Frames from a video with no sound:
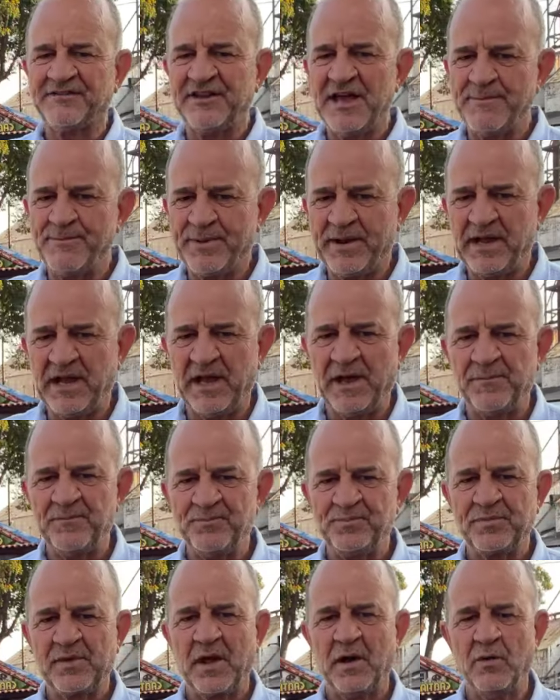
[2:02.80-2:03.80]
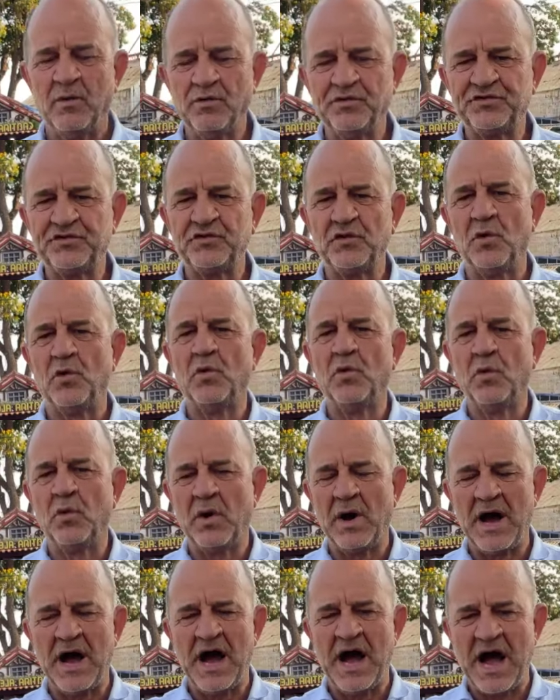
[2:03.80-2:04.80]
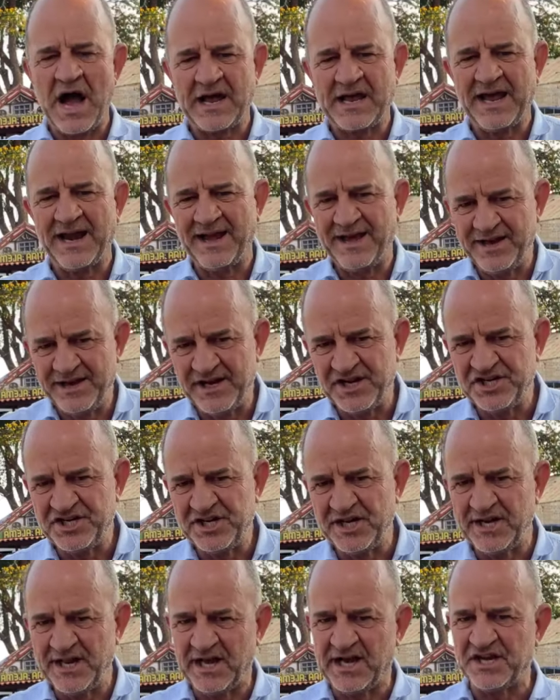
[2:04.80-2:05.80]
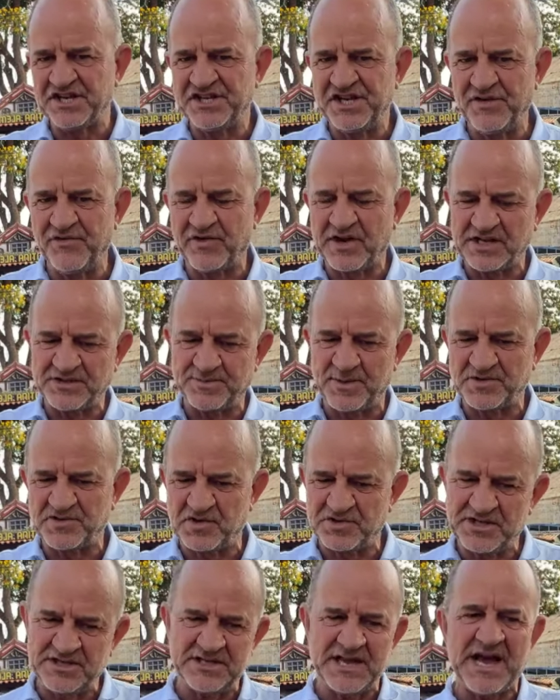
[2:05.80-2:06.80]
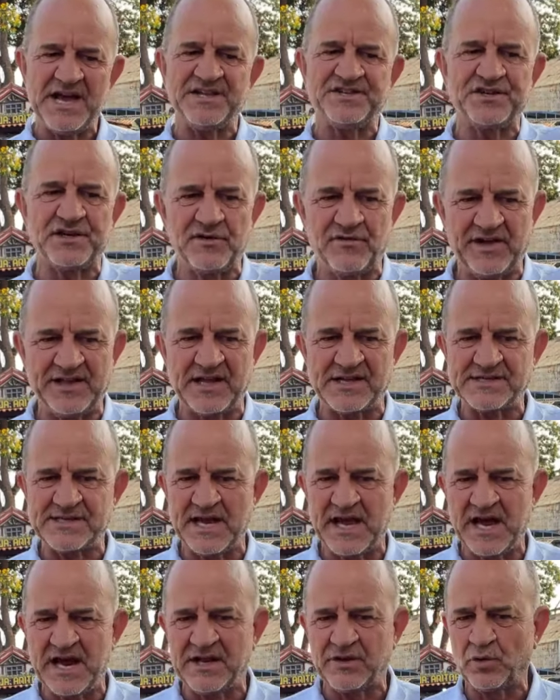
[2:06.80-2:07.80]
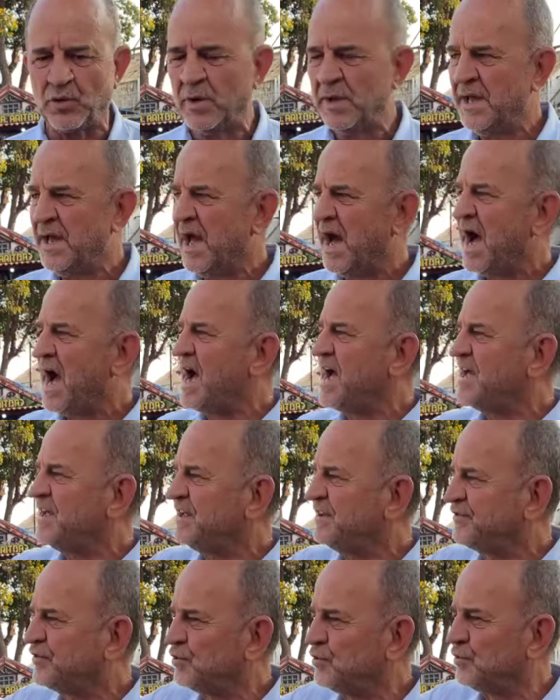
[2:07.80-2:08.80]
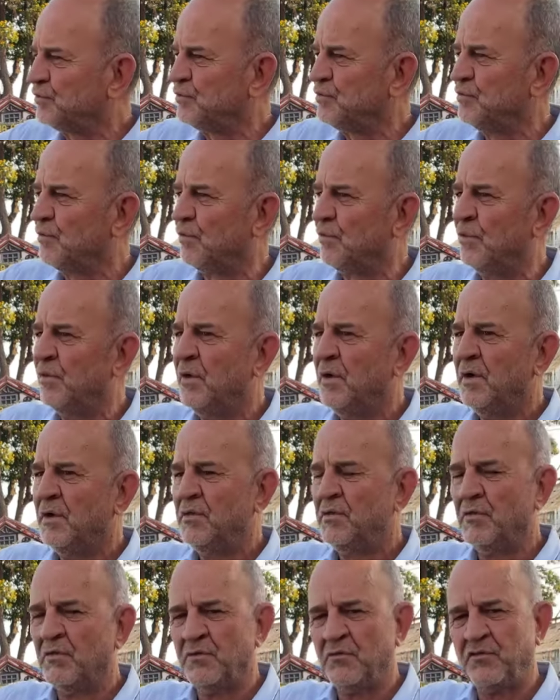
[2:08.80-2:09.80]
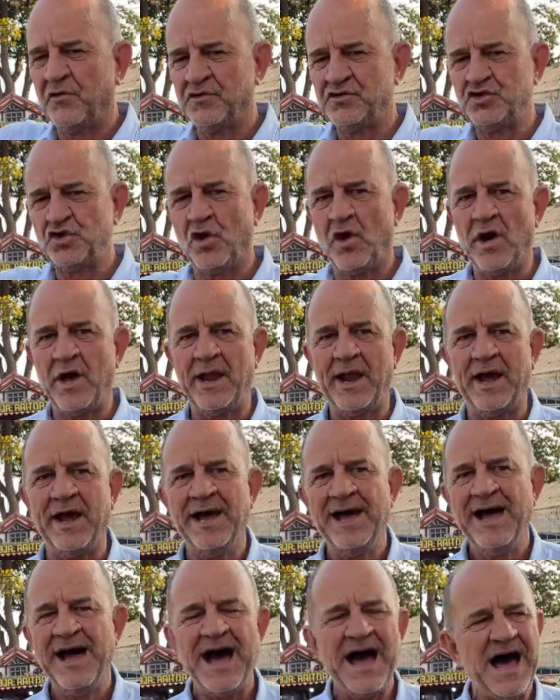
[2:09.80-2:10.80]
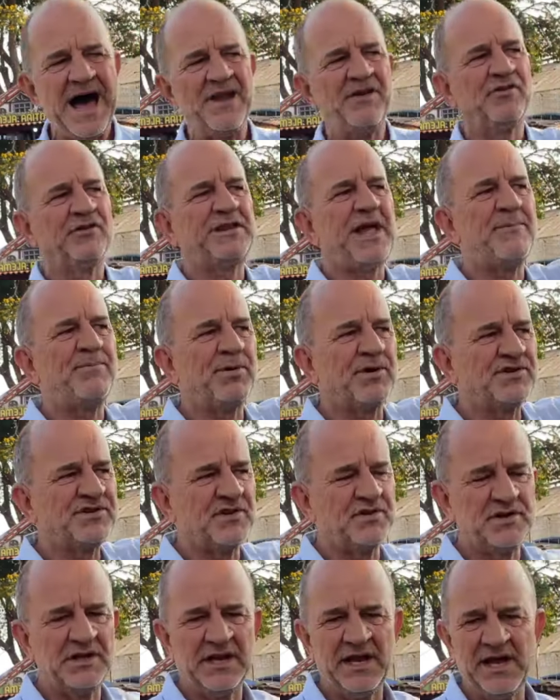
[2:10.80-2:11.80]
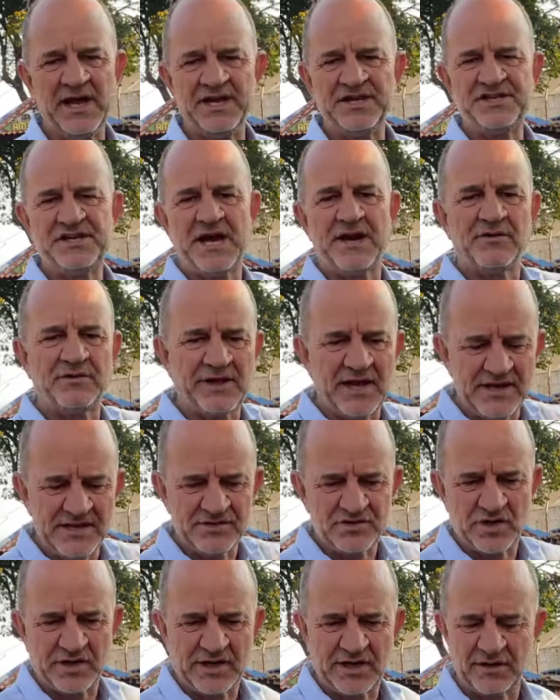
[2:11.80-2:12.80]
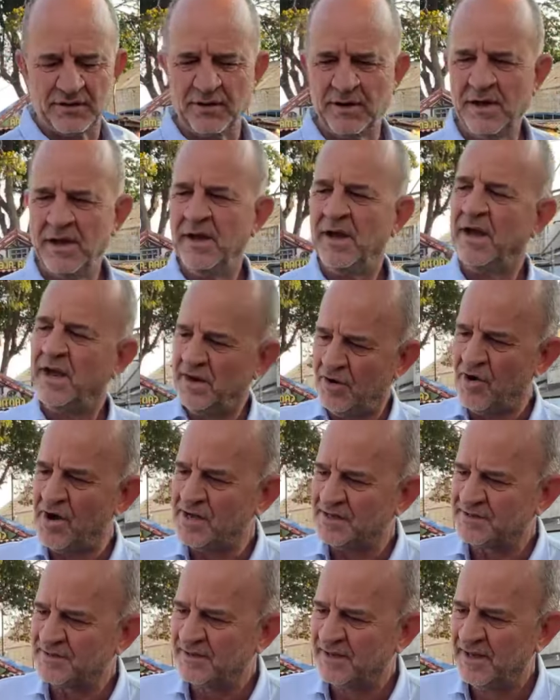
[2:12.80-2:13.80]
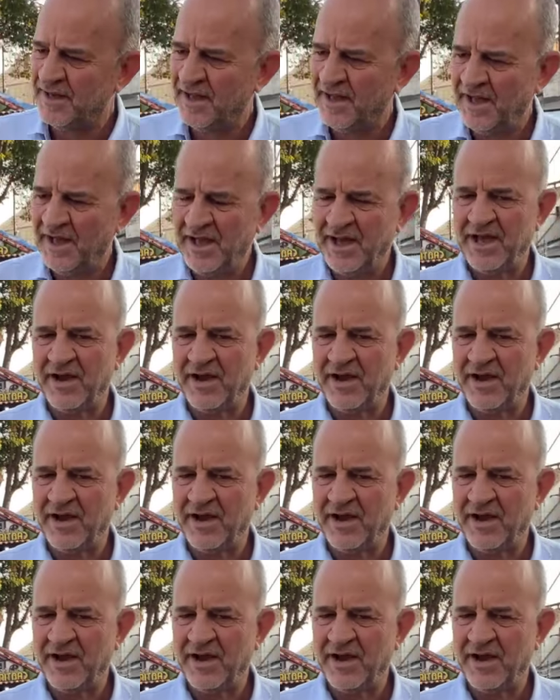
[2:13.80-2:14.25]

há sempre os, o, aquela energia negativa que as pessoas dizem, ah, isso não vai dar certo, ah, isso não, não, não funciona, ah, não tem produção de leite, ah, não tem isso, aquilo. E nós,